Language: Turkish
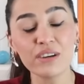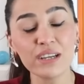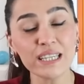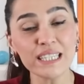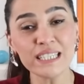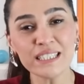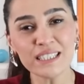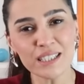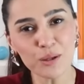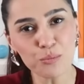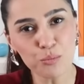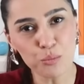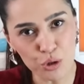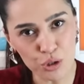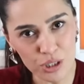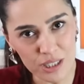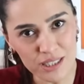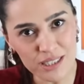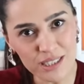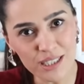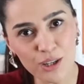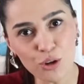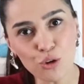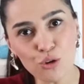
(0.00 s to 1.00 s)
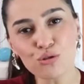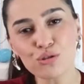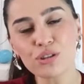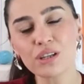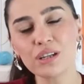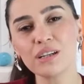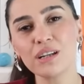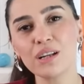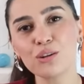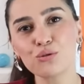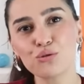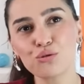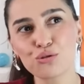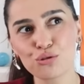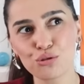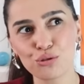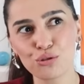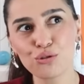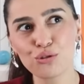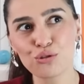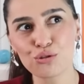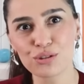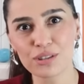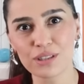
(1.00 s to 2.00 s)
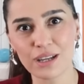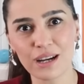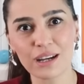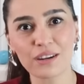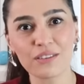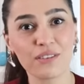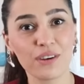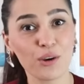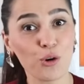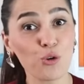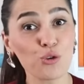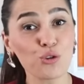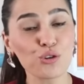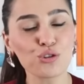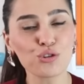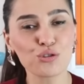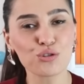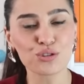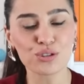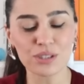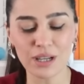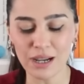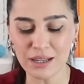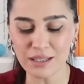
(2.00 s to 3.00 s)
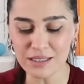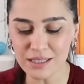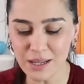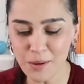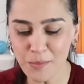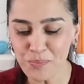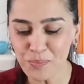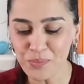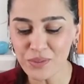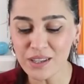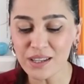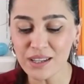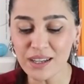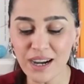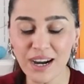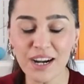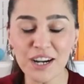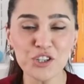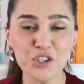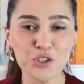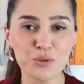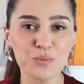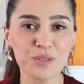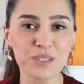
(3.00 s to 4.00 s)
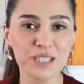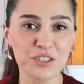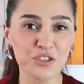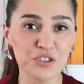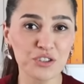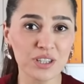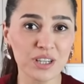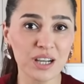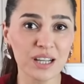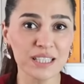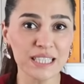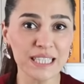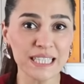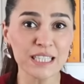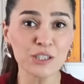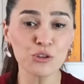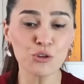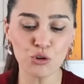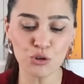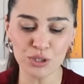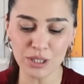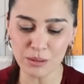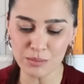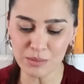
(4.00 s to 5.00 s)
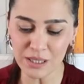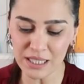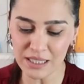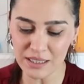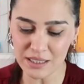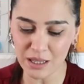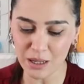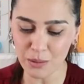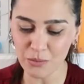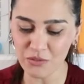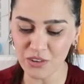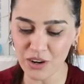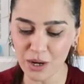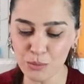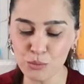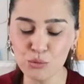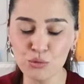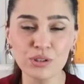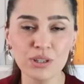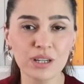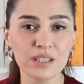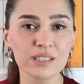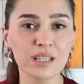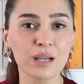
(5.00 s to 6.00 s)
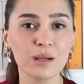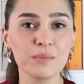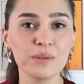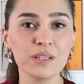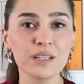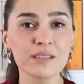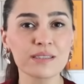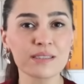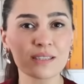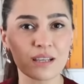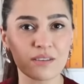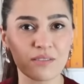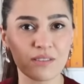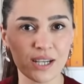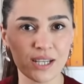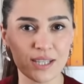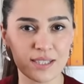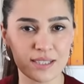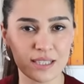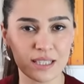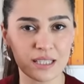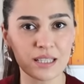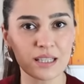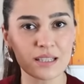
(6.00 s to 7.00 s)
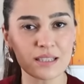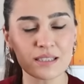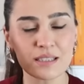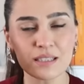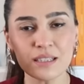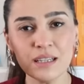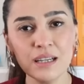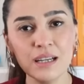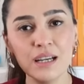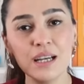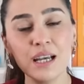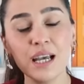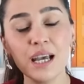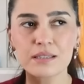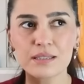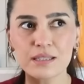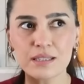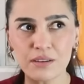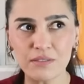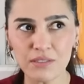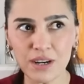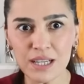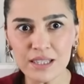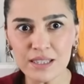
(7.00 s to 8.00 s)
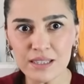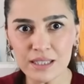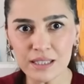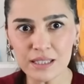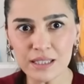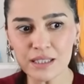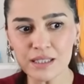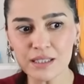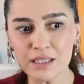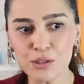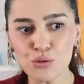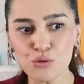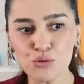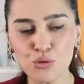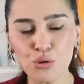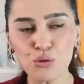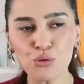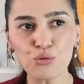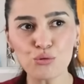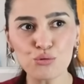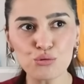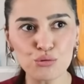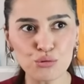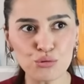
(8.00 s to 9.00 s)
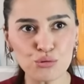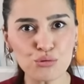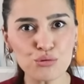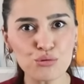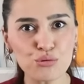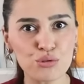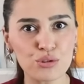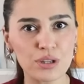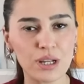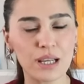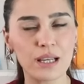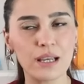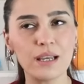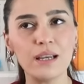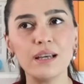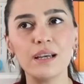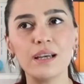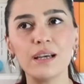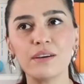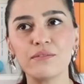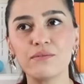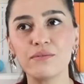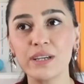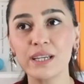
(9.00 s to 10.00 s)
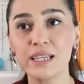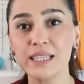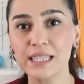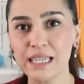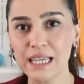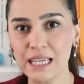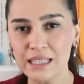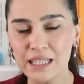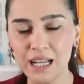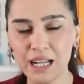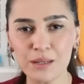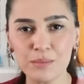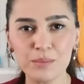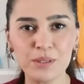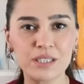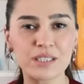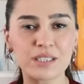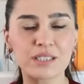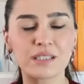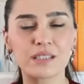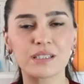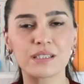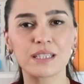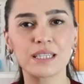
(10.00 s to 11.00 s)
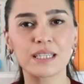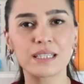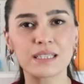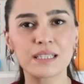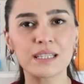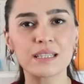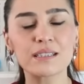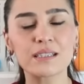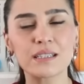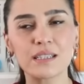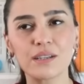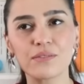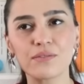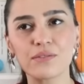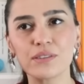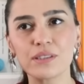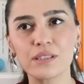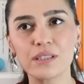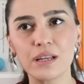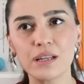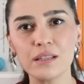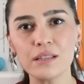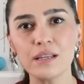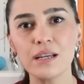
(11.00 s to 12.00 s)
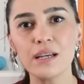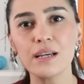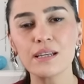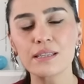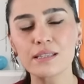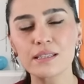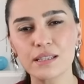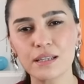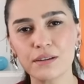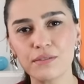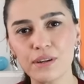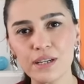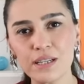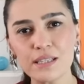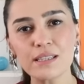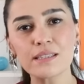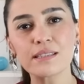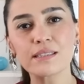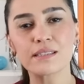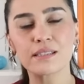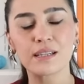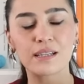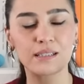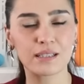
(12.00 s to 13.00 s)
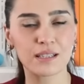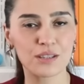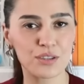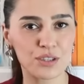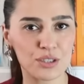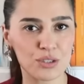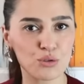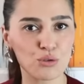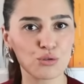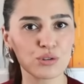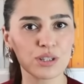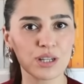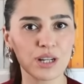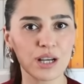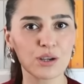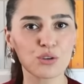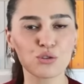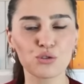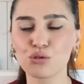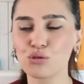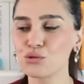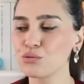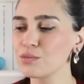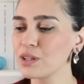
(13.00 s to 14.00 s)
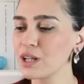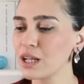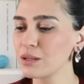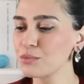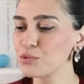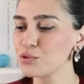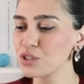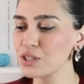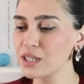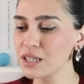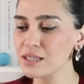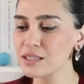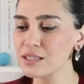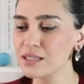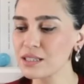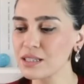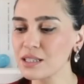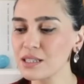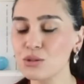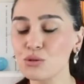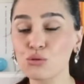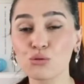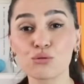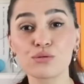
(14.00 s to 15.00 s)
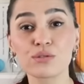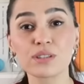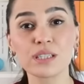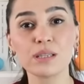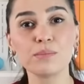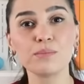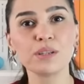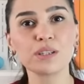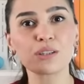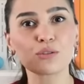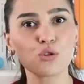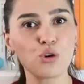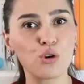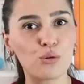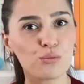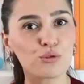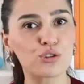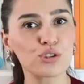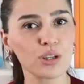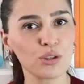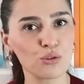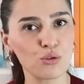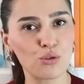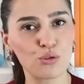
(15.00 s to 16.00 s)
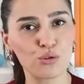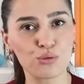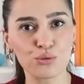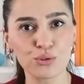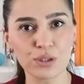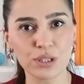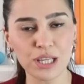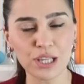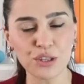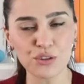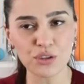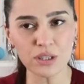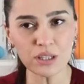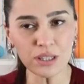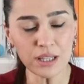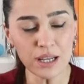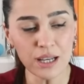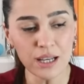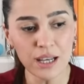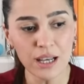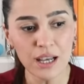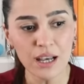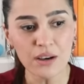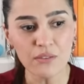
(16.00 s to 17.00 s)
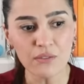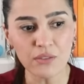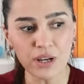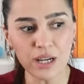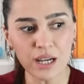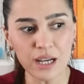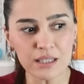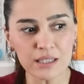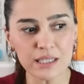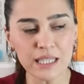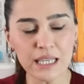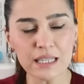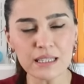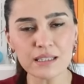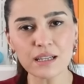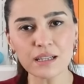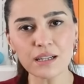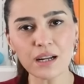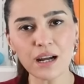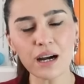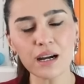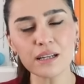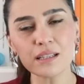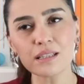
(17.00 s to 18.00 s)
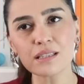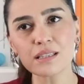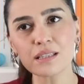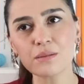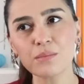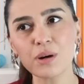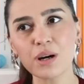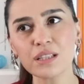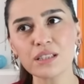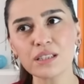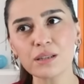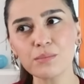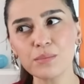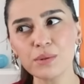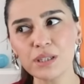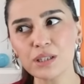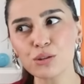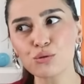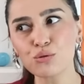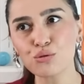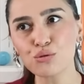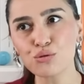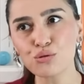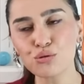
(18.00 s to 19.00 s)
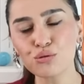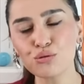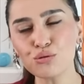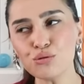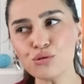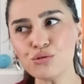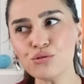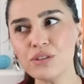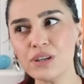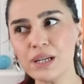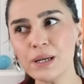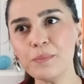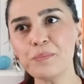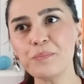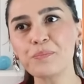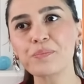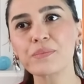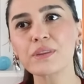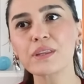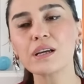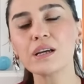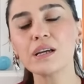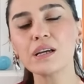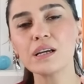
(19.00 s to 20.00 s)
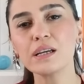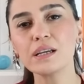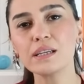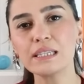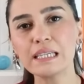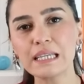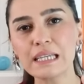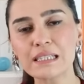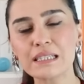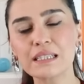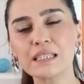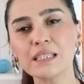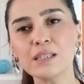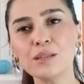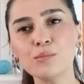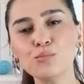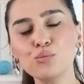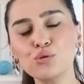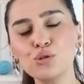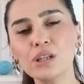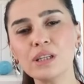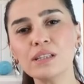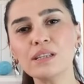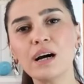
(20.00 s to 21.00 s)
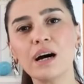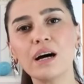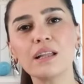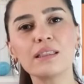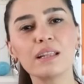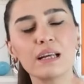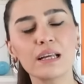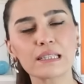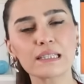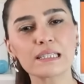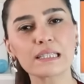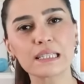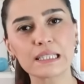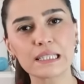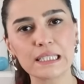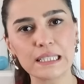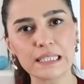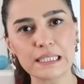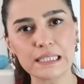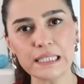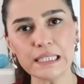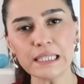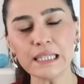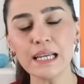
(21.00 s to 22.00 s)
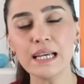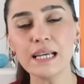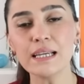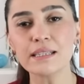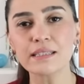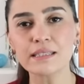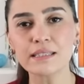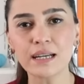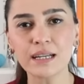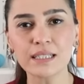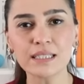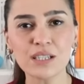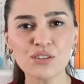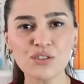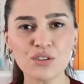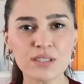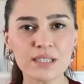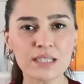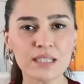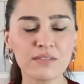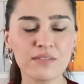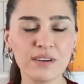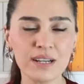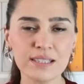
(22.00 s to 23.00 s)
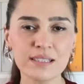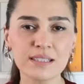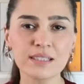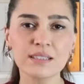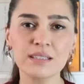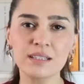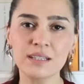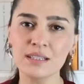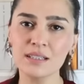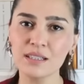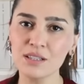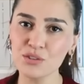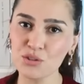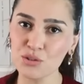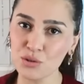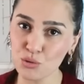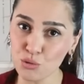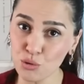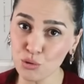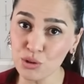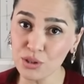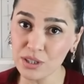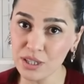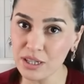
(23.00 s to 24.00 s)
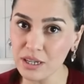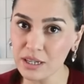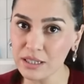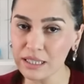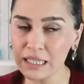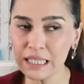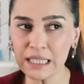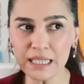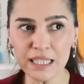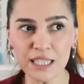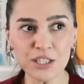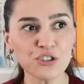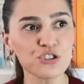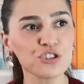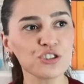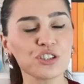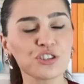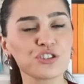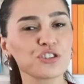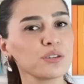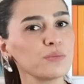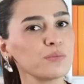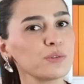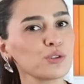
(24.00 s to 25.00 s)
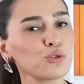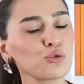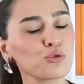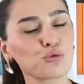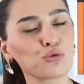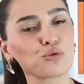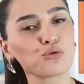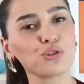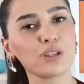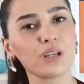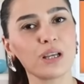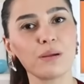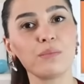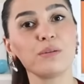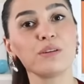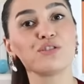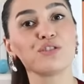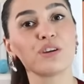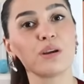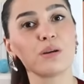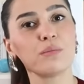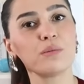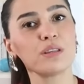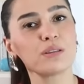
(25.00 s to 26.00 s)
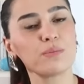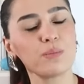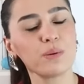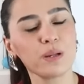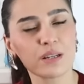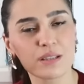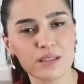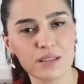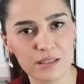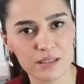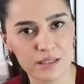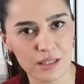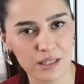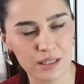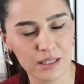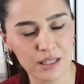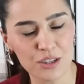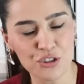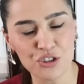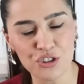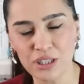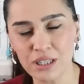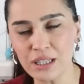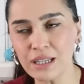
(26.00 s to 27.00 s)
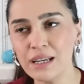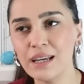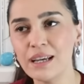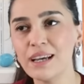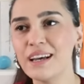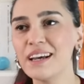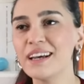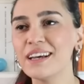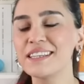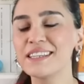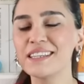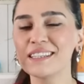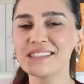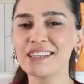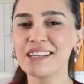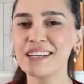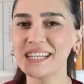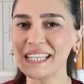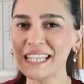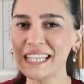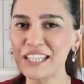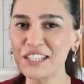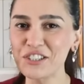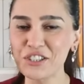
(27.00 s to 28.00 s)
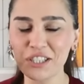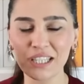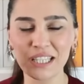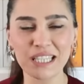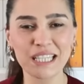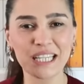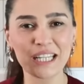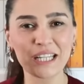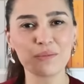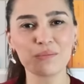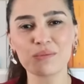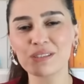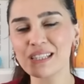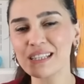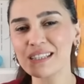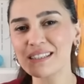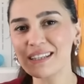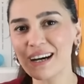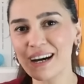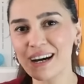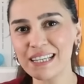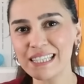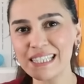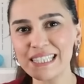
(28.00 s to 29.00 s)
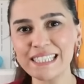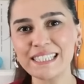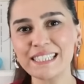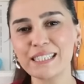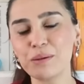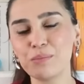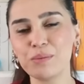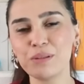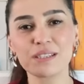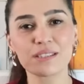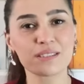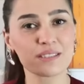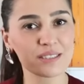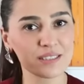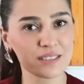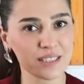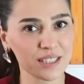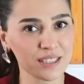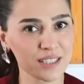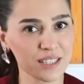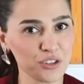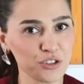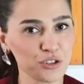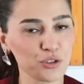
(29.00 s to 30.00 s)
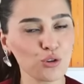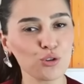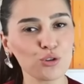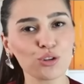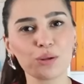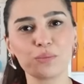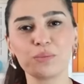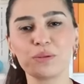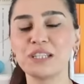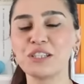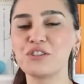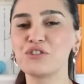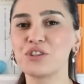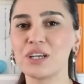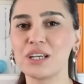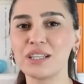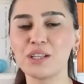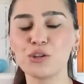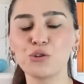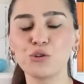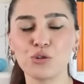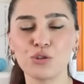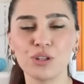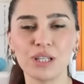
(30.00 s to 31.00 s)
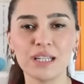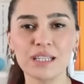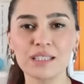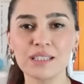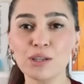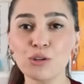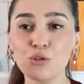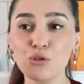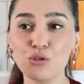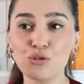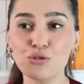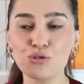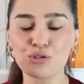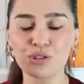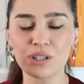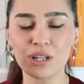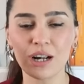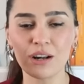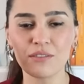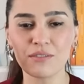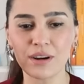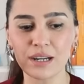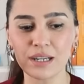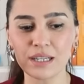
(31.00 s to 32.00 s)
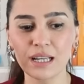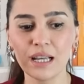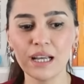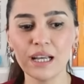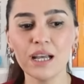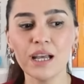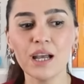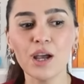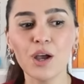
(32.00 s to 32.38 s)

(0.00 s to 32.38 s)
Ve yine politika üzerine düşünüyorsak ve okuyorsak da karşımıza çıkan iki önemli kitap var. Bunlardan biri savaş sanatı. Savaş sanatı çok uzun süre ve genel bir e, kitle tarafından savaş stratejisi olarak yorumlanmış. Yazarı Sunzi bir komutan olduğu için. Fakat yazar aynı zamanda bir düşünür ve e, yazarın burada anlattıklarının sadece savaş stratejisi olarak değil, iş yaşamında uygulayabileceğimiz bir strateji ya da ilişkilerimize dair de bir strateji olabileceğine yönelik de görüşler var.